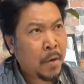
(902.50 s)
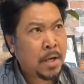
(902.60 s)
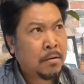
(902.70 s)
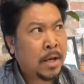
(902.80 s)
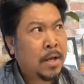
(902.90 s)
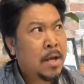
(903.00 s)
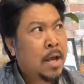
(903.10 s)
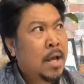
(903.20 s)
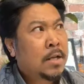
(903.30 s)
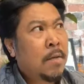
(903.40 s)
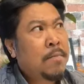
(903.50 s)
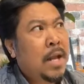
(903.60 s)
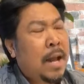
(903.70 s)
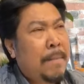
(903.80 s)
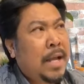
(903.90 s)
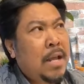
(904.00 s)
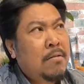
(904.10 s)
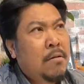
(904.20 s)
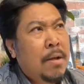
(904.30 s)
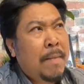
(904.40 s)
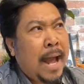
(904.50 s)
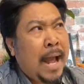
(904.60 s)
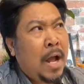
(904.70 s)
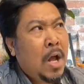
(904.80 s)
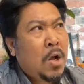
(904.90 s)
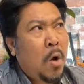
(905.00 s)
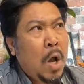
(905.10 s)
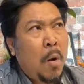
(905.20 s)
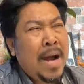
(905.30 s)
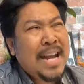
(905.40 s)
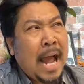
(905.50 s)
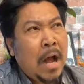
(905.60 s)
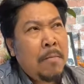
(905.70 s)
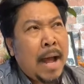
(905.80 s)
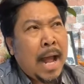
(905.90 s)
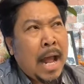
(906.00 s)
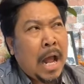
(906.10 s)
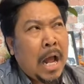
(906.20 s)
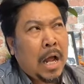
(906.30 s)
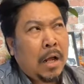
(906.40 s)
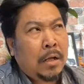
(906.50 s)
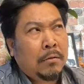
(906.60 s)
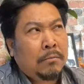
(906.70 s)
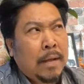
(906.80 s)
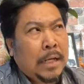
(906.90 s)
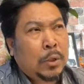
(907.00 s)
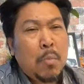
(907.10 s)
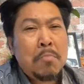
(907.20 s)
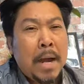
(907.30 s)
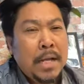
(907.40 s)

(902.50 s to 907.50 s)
đó mọi người, giống như là mấy cái người mà ngồi hoang đảo mà mà Trung